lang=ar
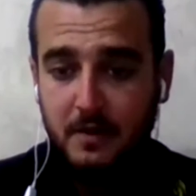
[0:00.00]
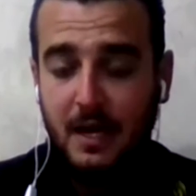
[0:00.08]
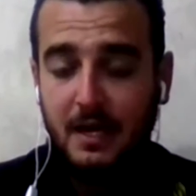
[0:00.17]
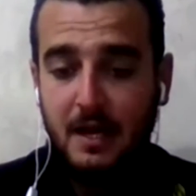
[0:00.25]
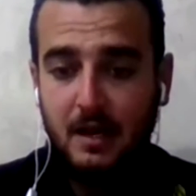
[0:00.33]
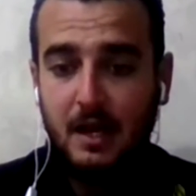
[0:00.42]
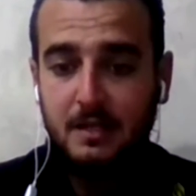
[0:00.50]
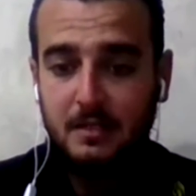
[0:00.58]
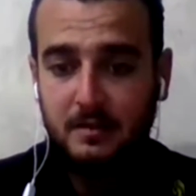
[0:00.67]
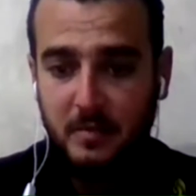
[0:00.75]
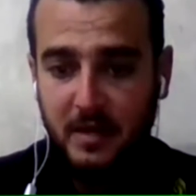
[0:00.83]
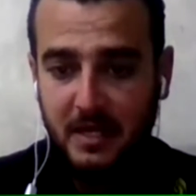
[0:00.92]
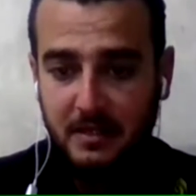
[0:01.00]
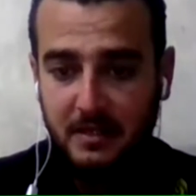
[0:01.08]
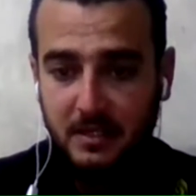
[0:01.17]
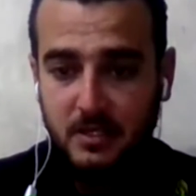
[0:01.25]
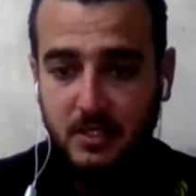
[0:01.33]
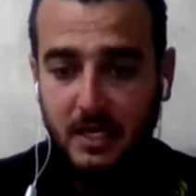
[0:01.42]
على قاعدة
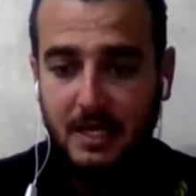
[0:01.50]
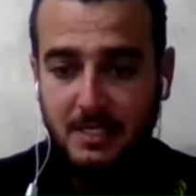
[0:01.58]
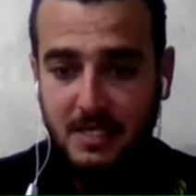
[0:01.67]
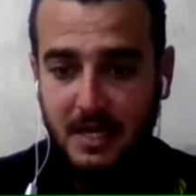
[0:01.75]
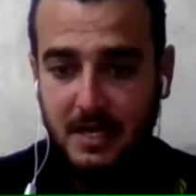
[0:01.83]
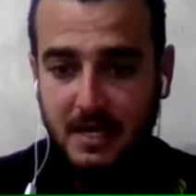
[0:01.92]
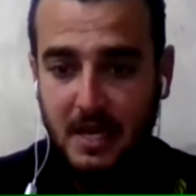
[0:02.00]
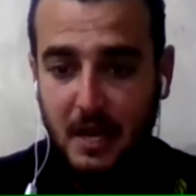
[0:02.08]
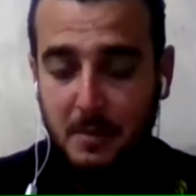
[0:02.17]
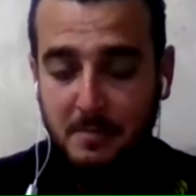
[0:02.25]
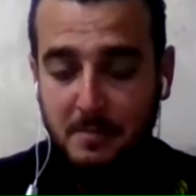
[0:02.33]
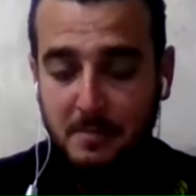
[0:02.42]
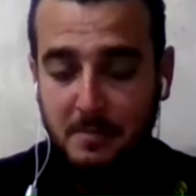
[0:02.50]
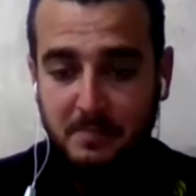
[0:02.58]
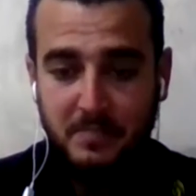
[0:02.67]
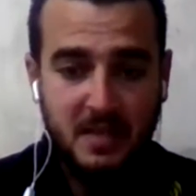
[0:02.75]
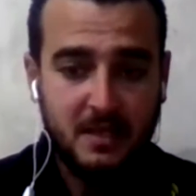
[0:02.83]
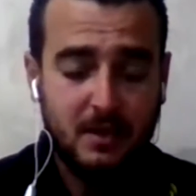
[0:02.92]
بريديج العسكرية
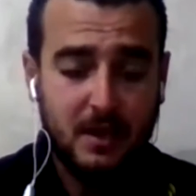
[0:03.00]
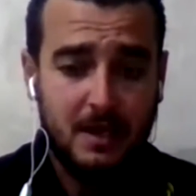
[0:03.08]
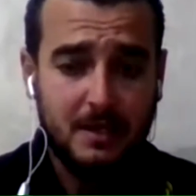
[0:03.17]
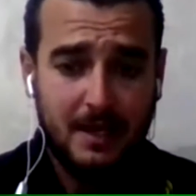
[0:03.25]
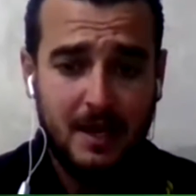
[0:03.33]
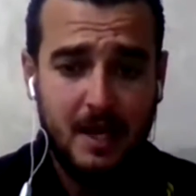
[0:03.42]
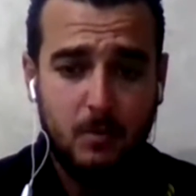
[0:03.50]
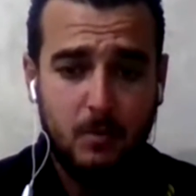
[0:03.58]
آه، تلاها